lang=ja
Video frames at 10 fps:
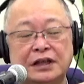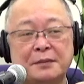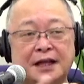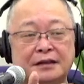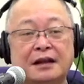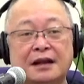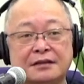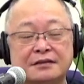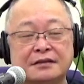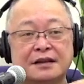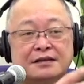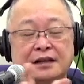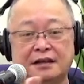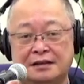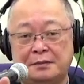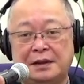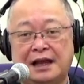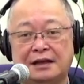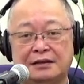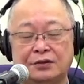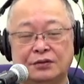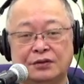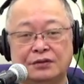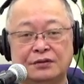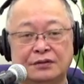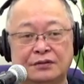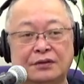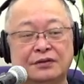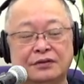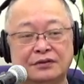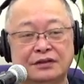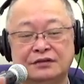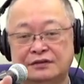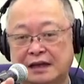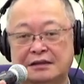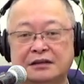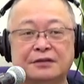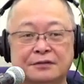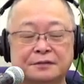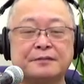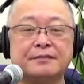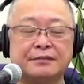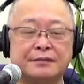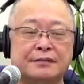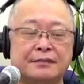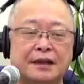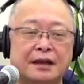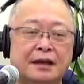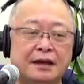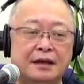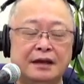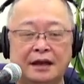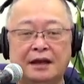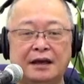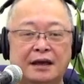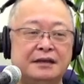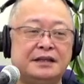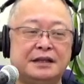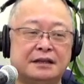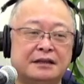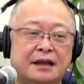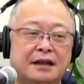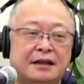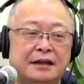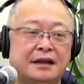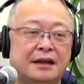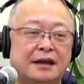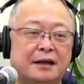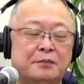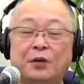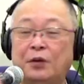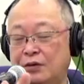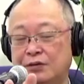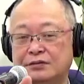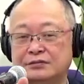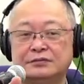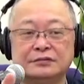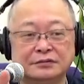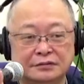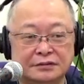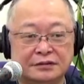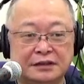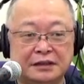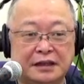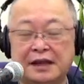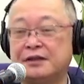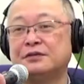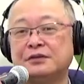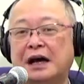だったら使い捨てだってまだどんどんいるわっていう、AD なんて、もう。っていう